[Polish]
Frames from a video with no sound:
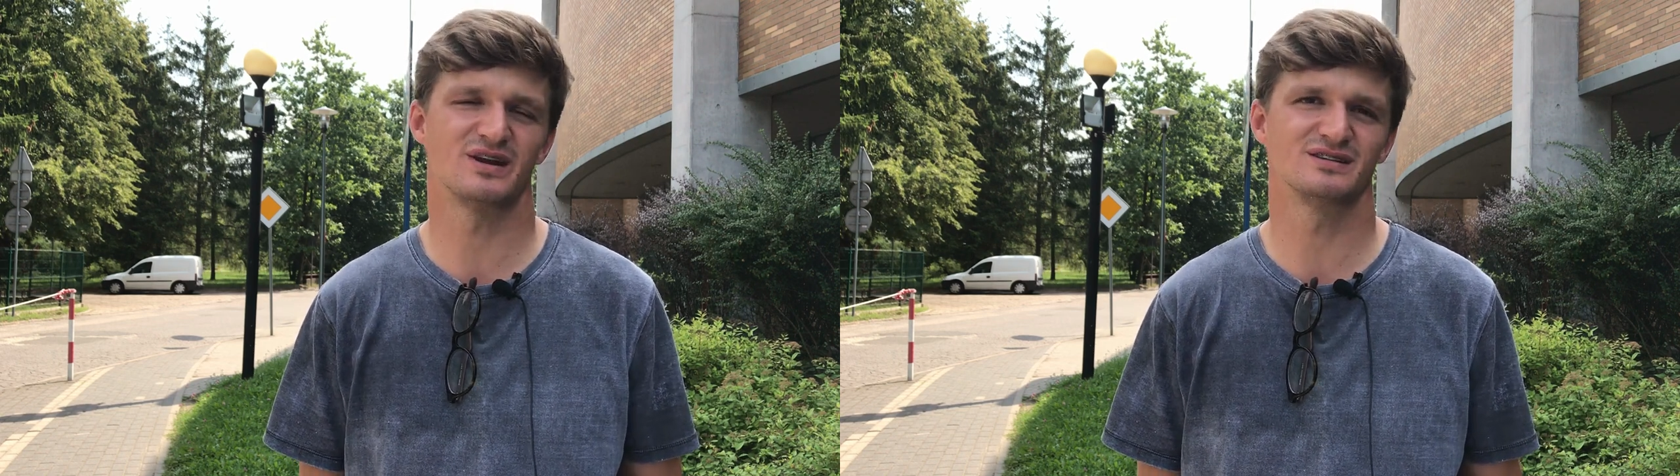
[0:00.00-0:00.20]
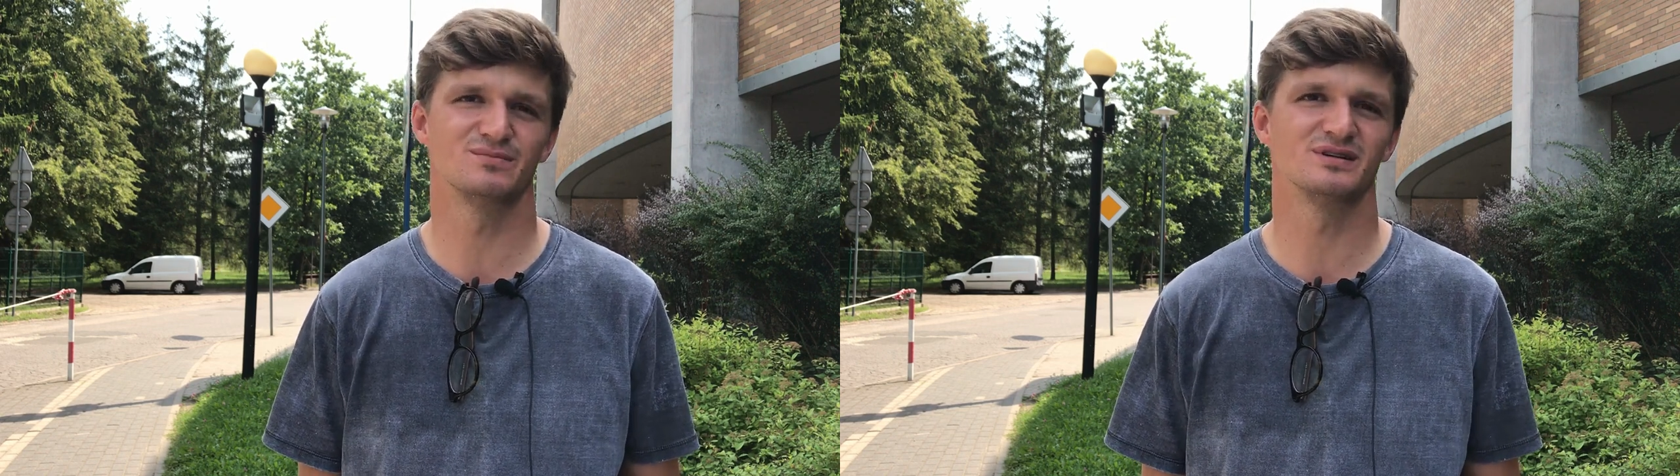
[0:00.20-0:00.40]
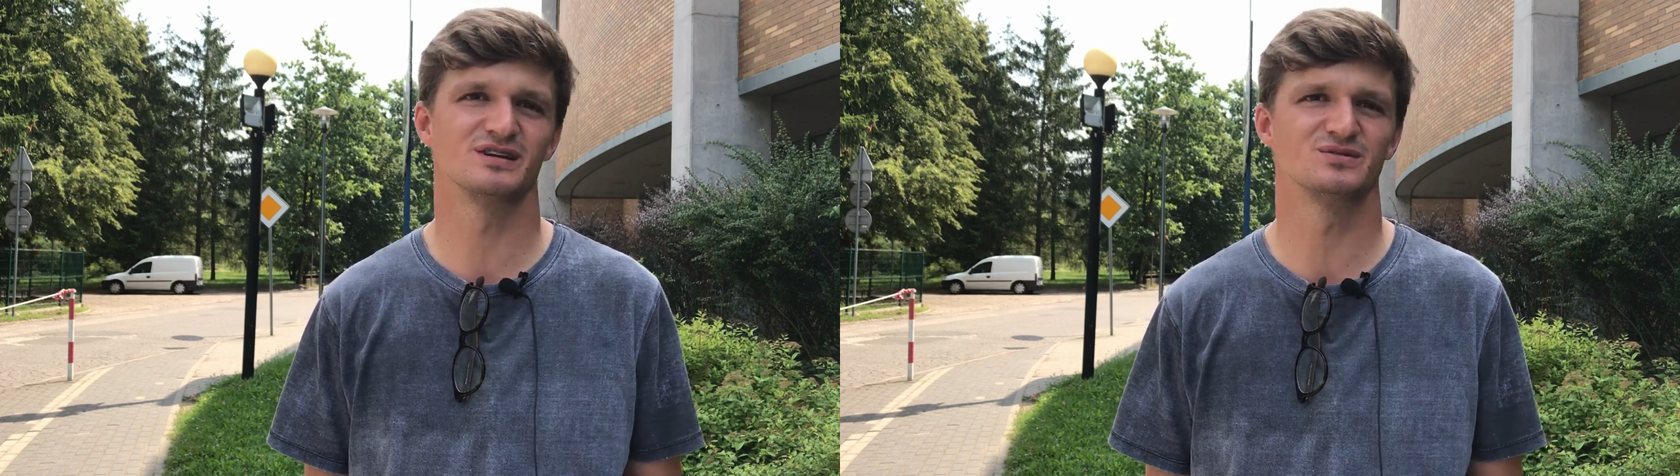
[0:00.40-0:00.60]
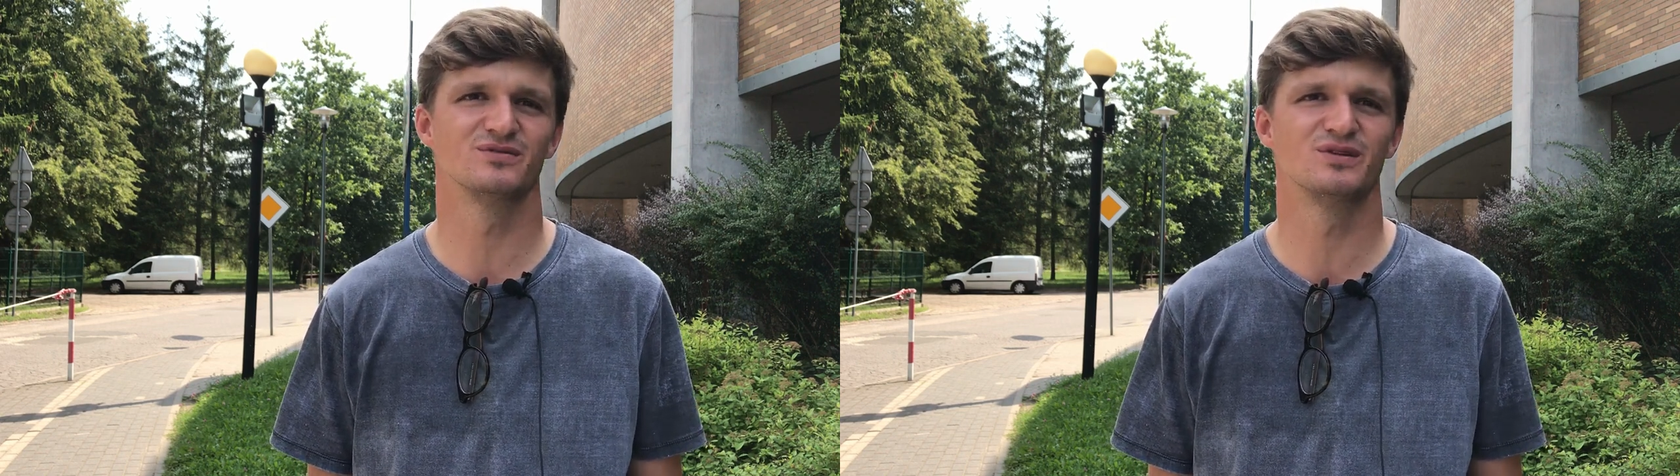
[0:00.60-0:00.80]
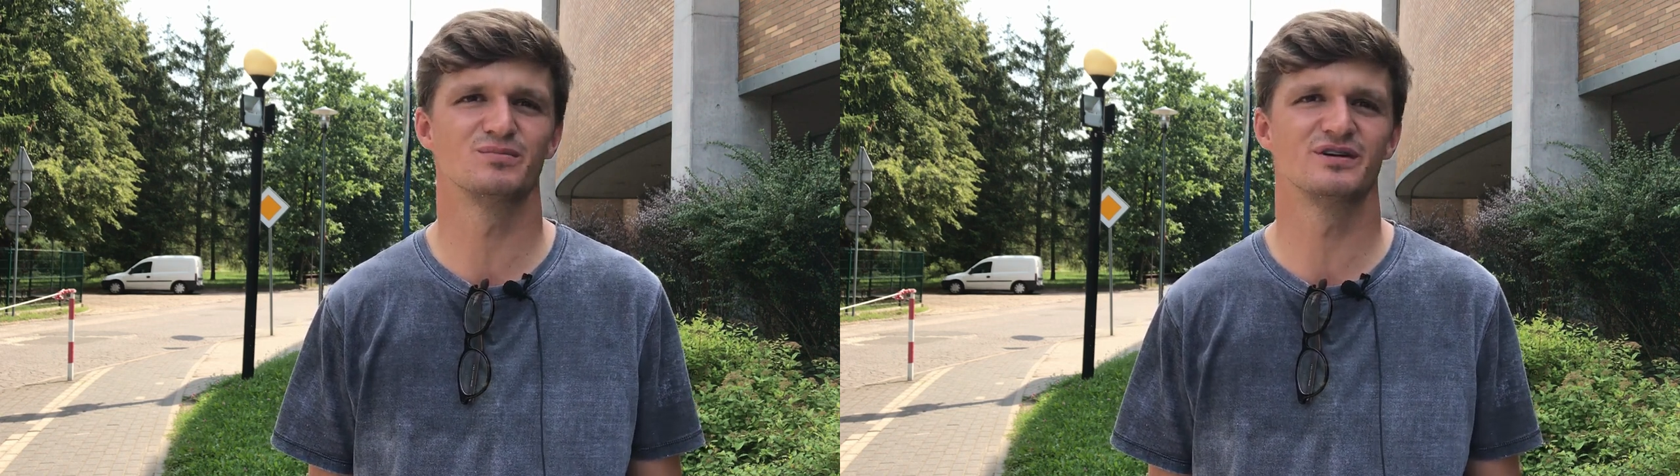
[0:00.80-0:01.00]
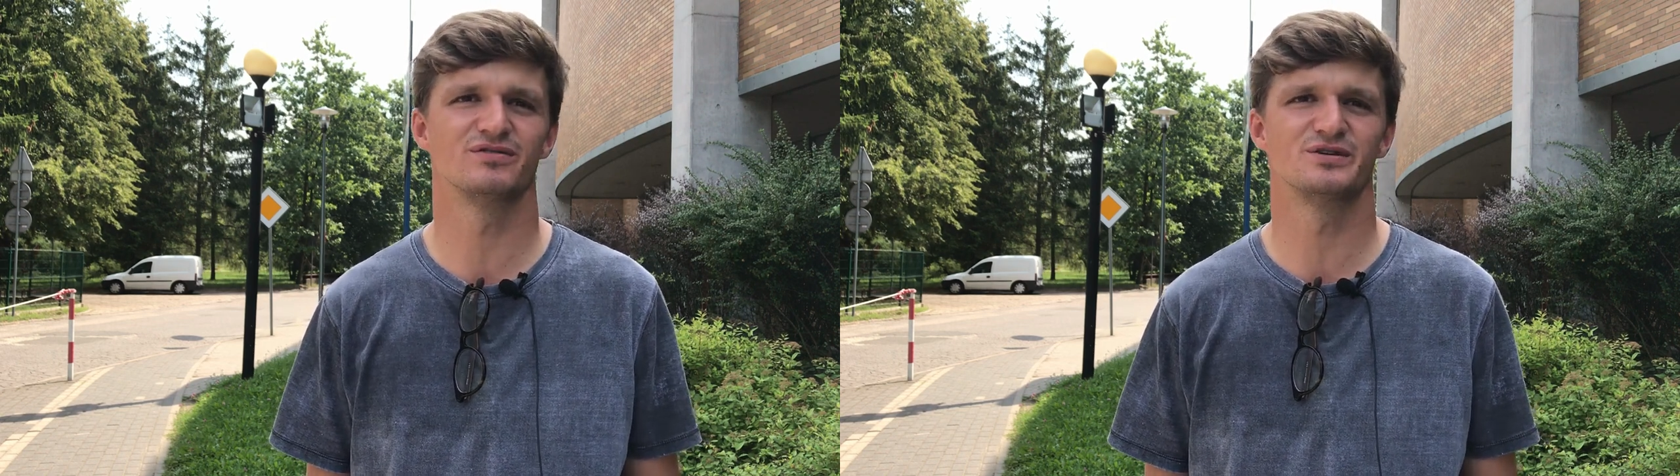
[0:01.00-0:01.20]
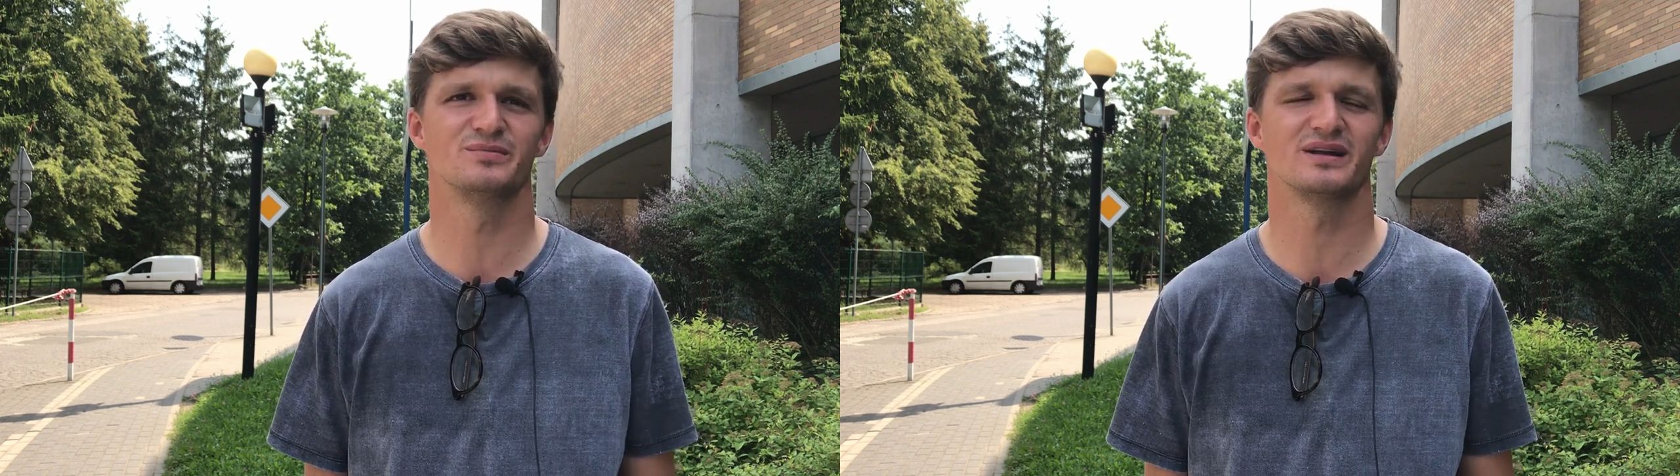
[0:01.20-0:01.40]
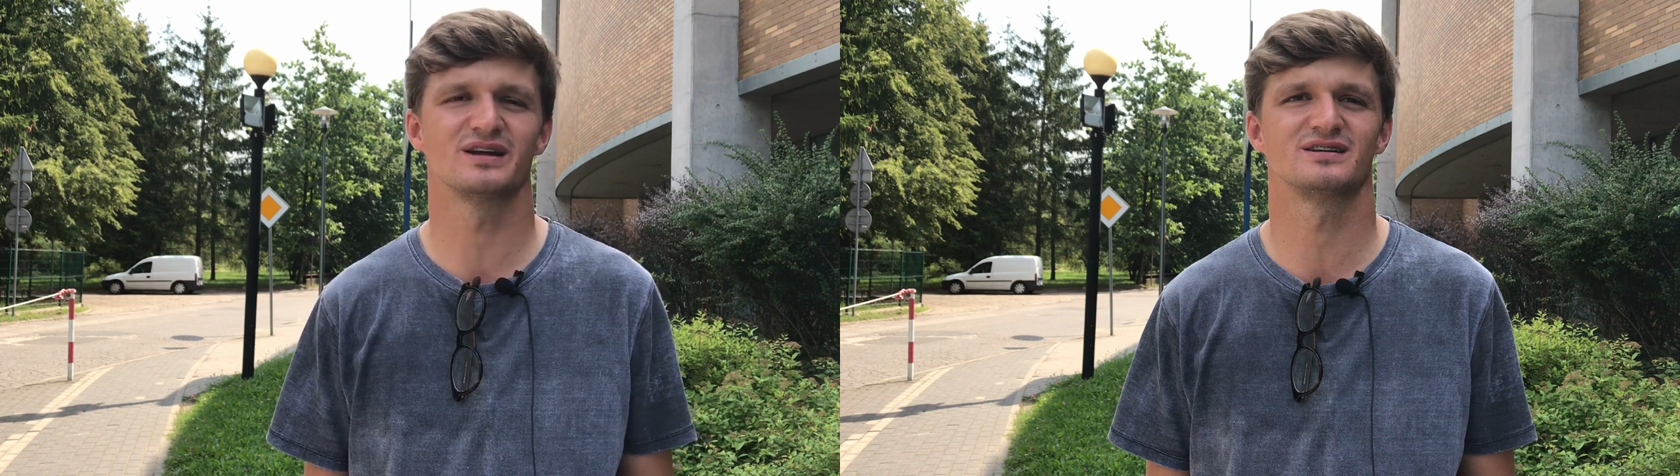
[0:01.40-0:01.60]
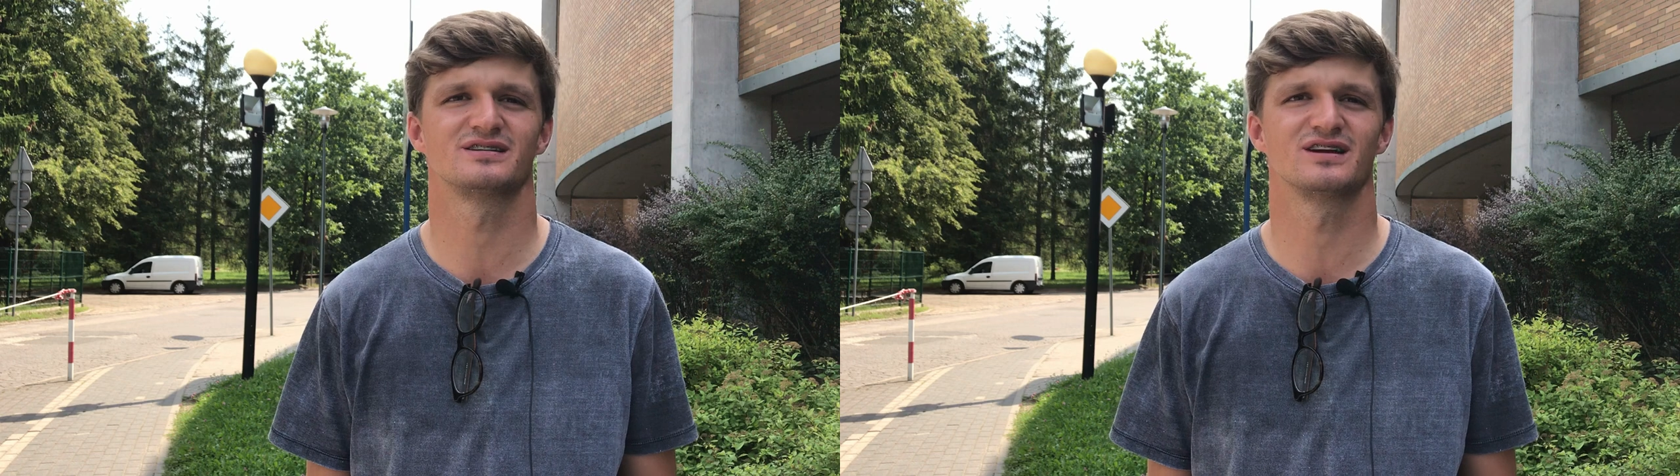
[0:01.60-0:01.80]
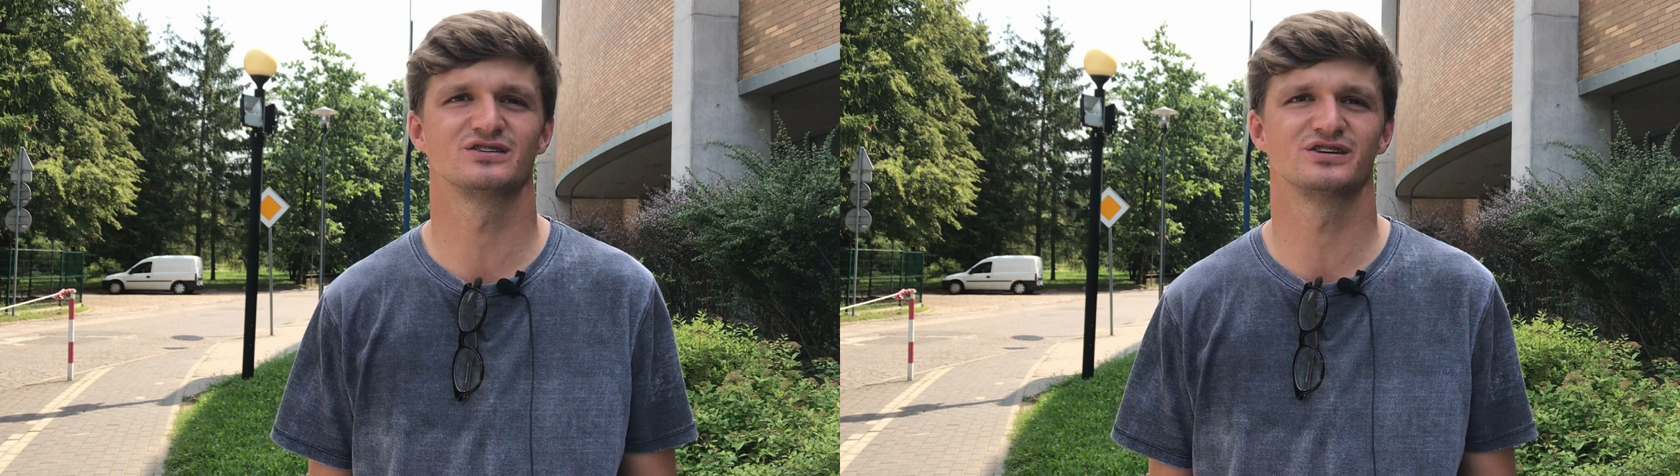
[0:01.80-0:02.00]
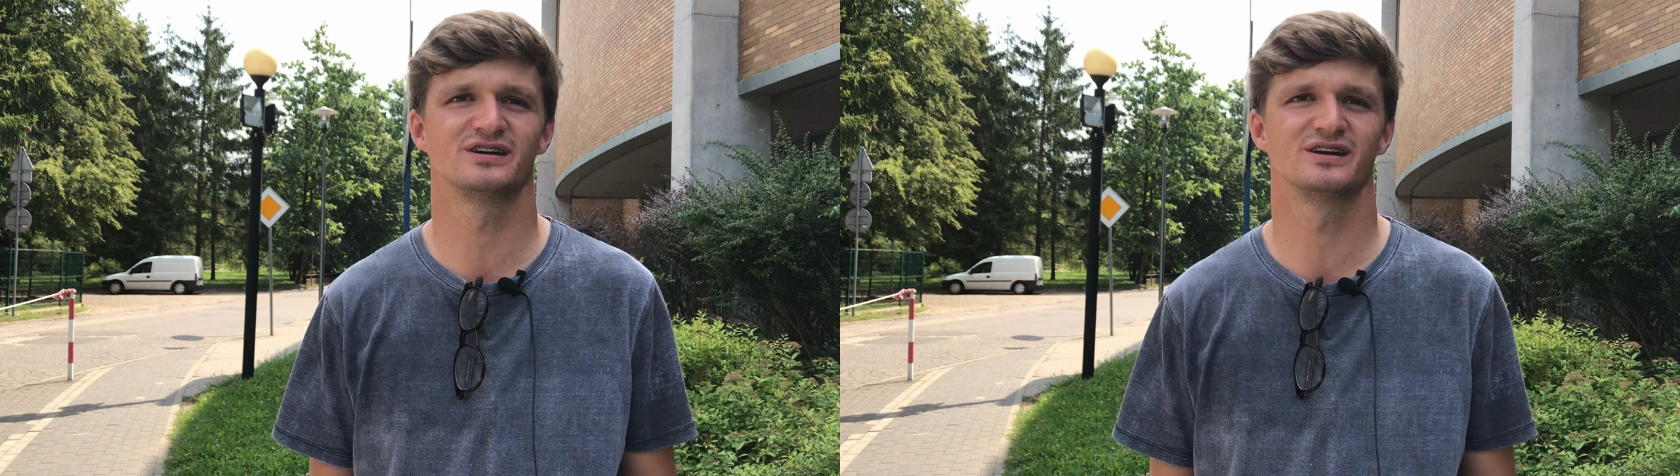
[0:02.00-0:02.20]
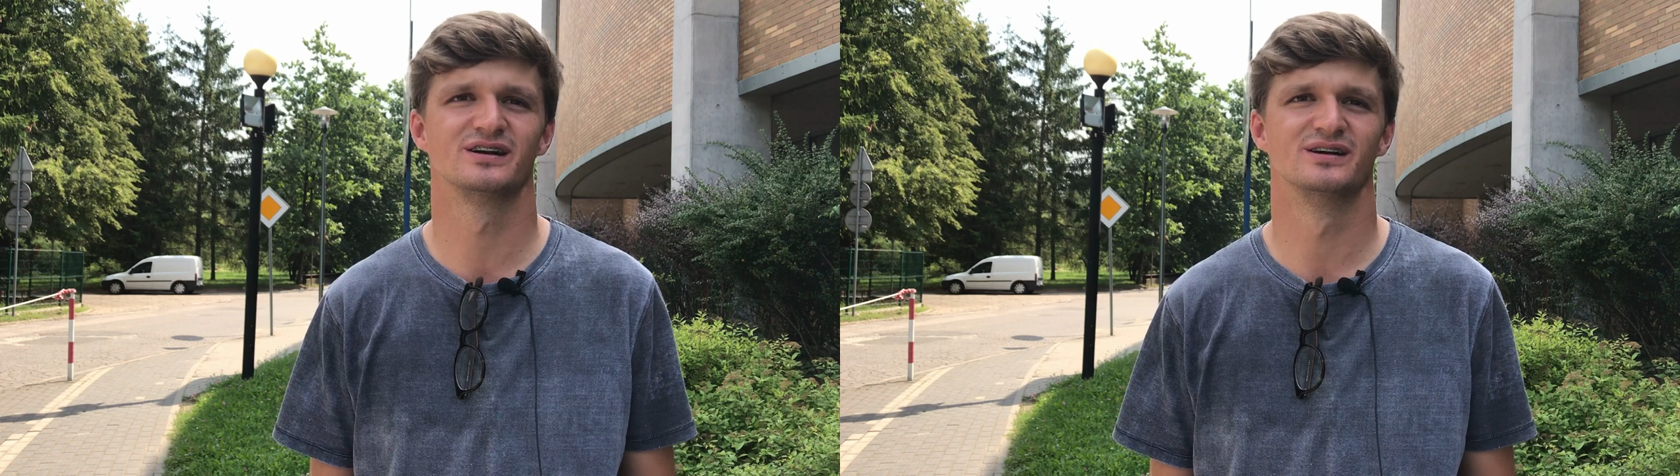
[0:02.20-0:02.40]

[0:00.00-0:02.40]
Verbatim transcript: razem jesteśmy w dobrej formie teraz, także